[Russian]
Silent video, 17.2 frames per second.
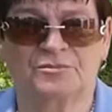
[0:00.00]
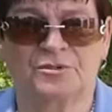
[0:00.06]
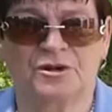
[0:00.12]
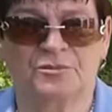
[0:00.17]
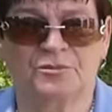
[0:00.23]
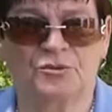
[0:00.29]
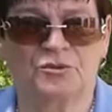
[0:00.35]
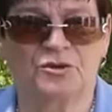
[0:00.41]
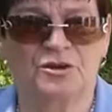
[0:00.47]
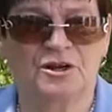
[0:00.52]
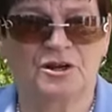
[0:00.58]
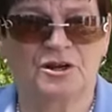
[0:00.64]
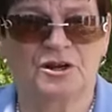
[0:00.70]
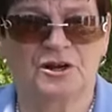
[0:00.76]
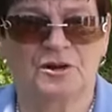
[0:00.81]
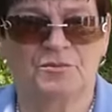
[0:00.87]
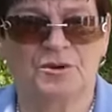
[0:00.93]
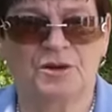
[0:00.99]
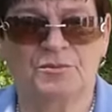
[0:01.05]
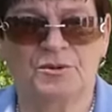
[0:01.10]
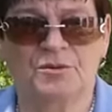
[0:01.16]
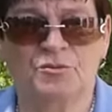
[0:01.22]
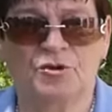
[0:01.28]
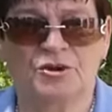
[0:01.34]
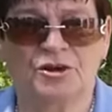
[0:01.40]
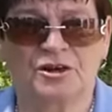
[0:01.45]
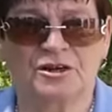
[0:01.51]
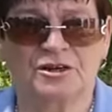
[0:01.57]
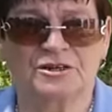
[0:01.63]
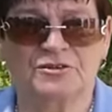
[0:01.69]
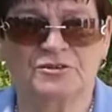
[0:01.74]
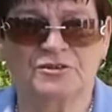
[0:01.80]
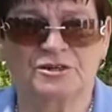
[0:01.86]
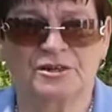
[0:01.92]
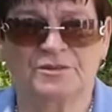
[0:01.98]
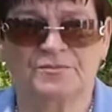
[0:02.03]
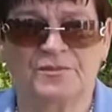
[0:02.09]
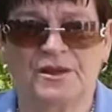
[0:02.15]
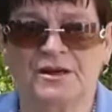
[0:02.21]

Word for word: папу. Папа мой, оказывается,